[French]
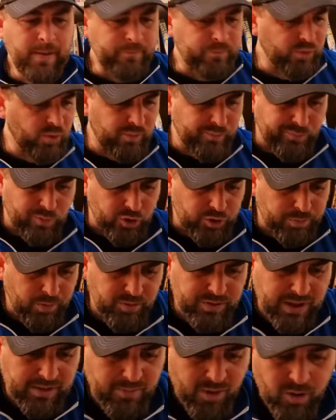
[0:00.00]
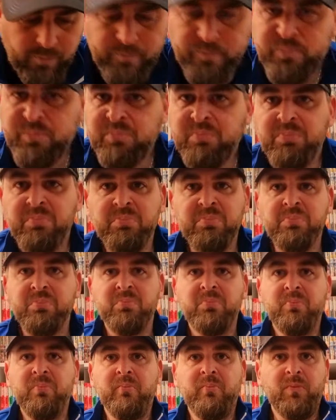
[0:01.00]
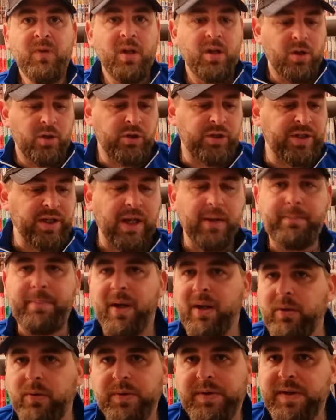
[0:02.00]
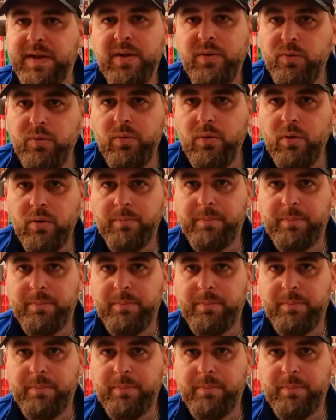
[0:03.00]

Donc franchement, honnêtement, je dirais pas que c'est nul